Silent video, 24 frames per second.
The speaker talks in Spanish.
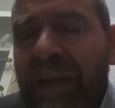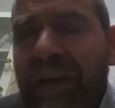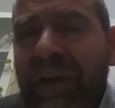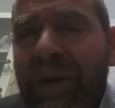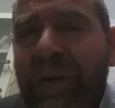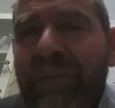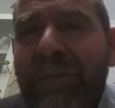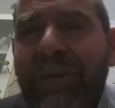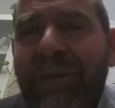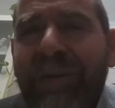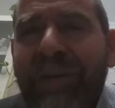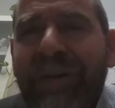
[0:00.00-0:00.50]

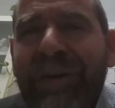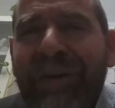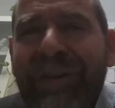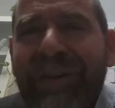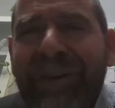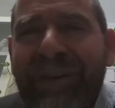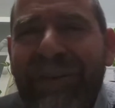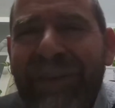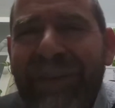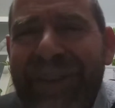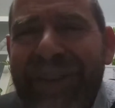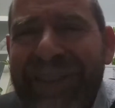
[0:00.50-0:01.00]
Como,
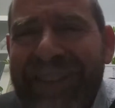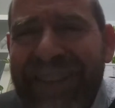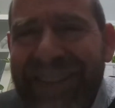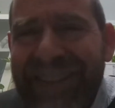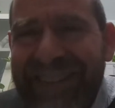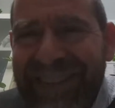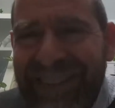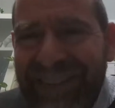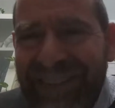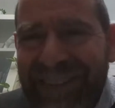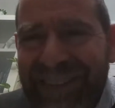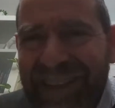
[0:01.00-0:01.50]
como este
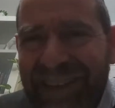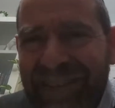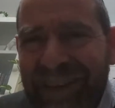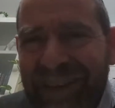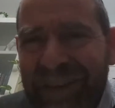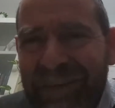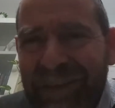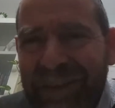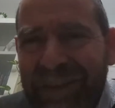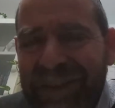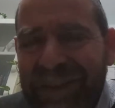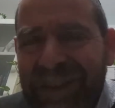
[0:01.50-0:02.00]
señor que
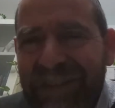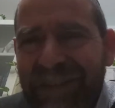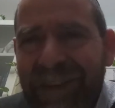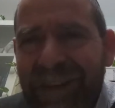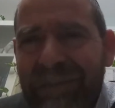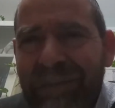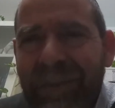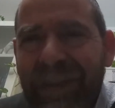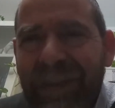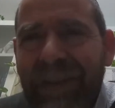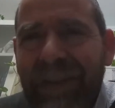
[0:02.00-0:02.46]
hablamos en Shabbat me